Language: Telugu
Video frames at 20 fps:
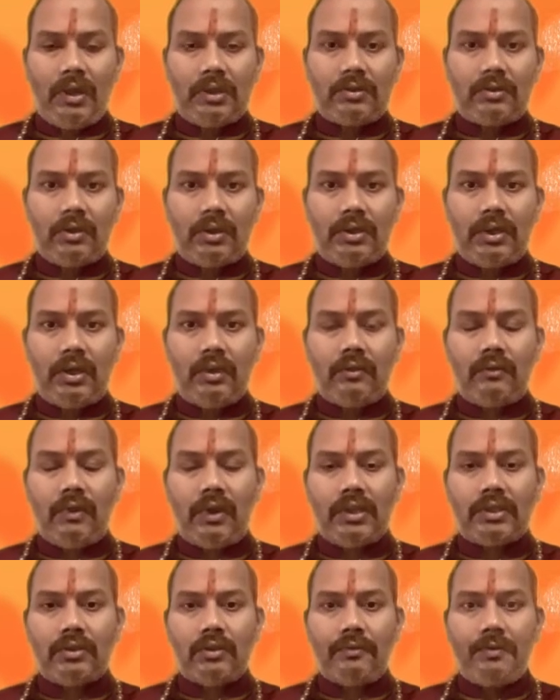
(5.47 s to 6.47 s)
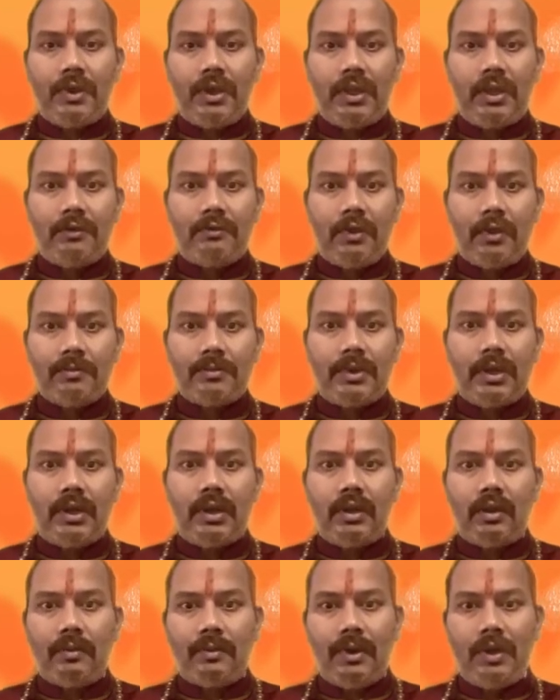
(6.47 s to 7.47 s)
ఆస్ట్రాలజీ అండ్ వాస్తు పండిట్ ఫ్రమ్
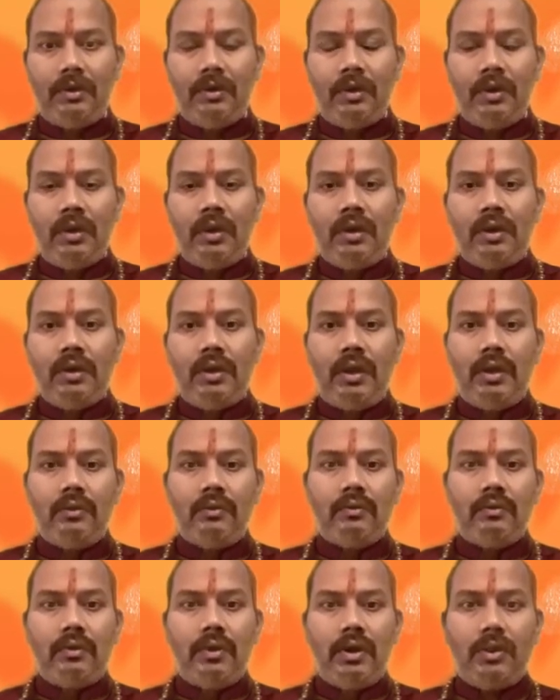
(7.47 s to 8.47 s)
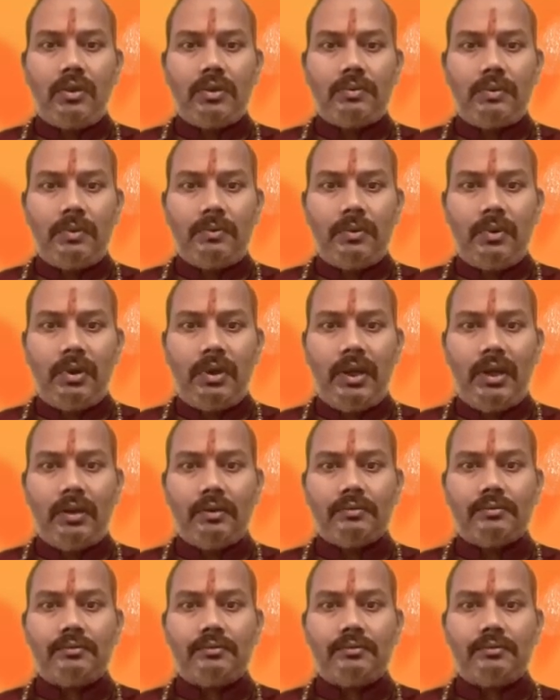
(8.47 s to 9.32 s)
సికింద్రాబాద్ నేను ఈరోజు మీ ముందుకి